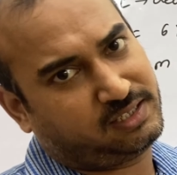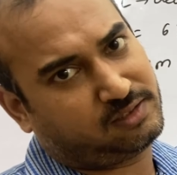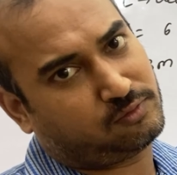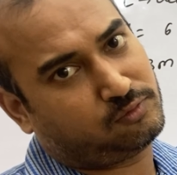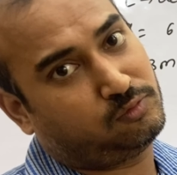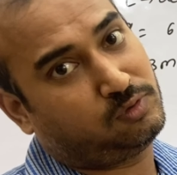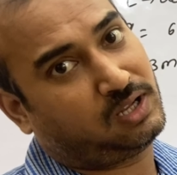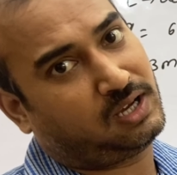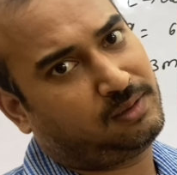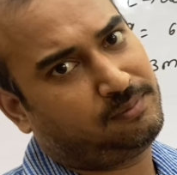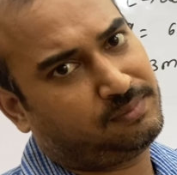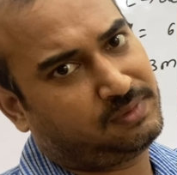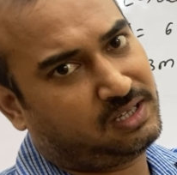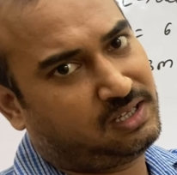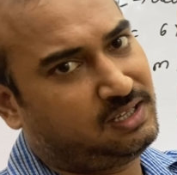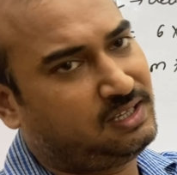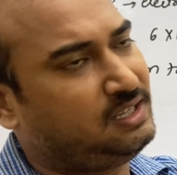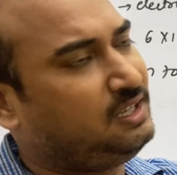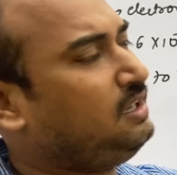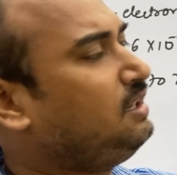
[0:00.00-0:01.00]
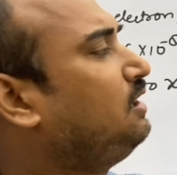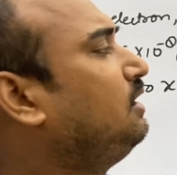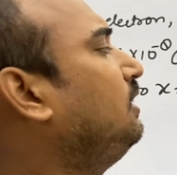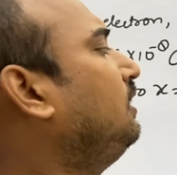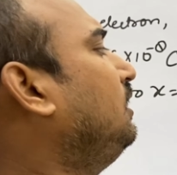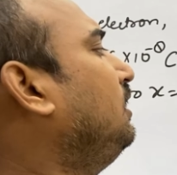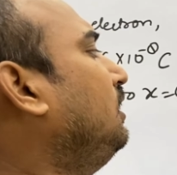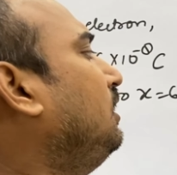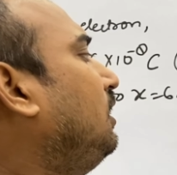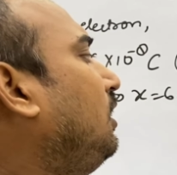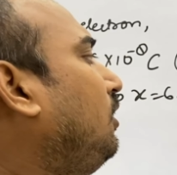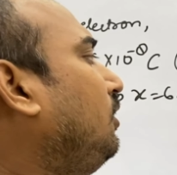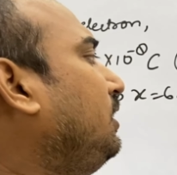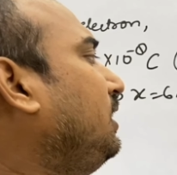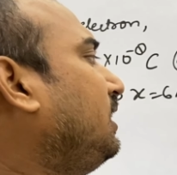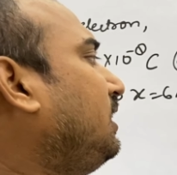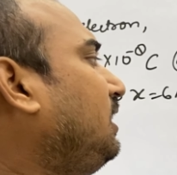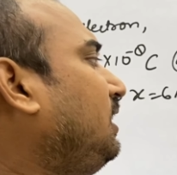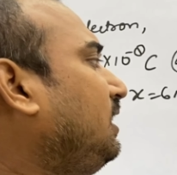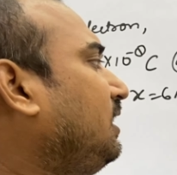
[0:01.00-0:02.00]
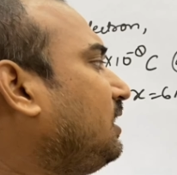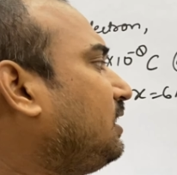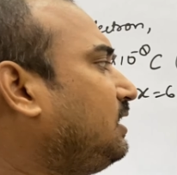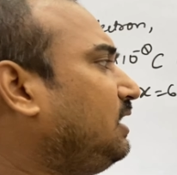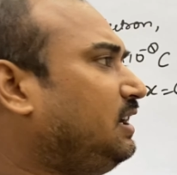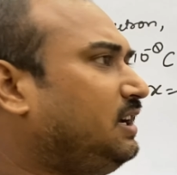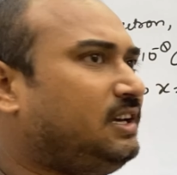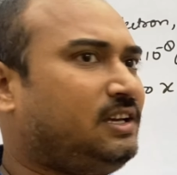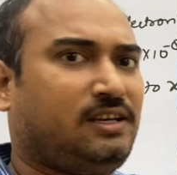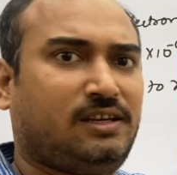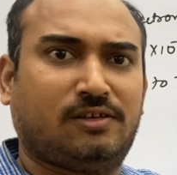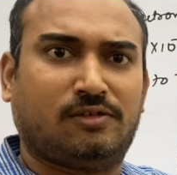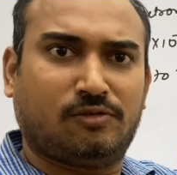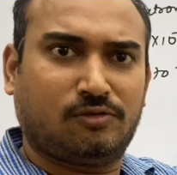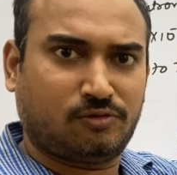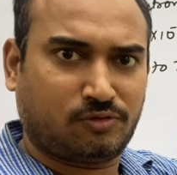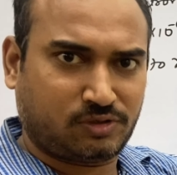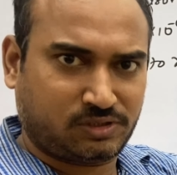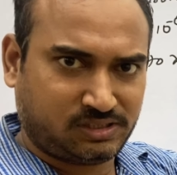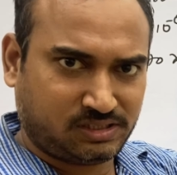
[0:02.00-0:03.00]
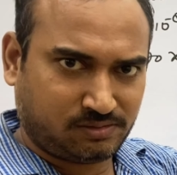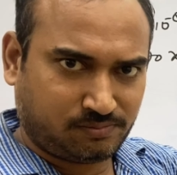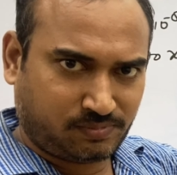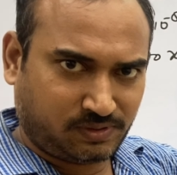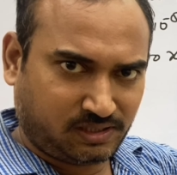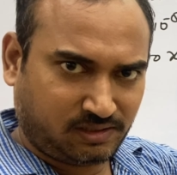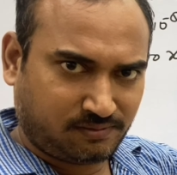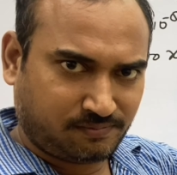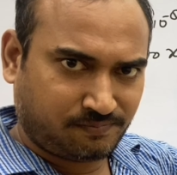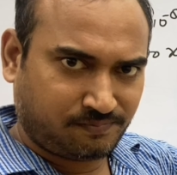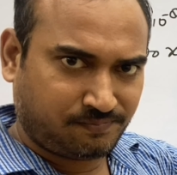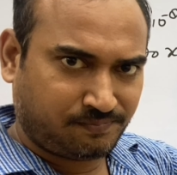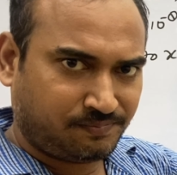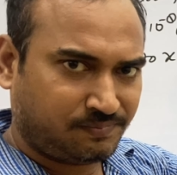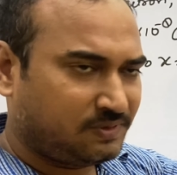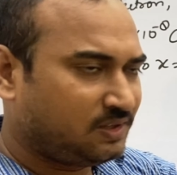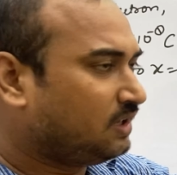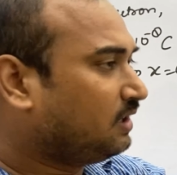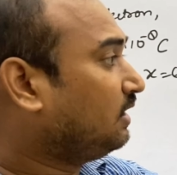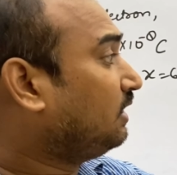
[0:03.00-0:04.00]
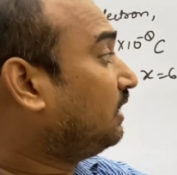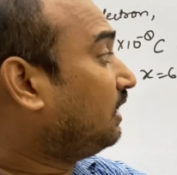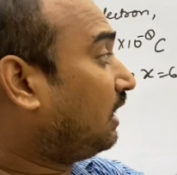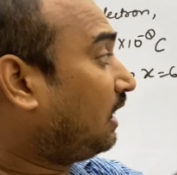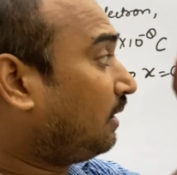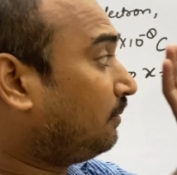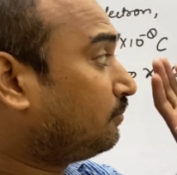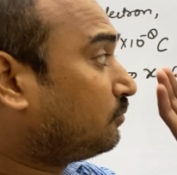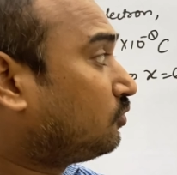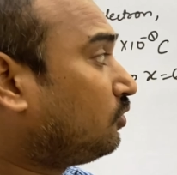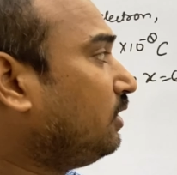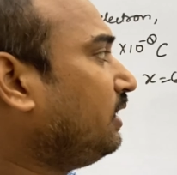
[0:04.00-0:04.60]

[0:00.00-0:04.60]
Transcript: एट कुलाम का है और ये कहाँ रखा है ओरिजिन पे हमको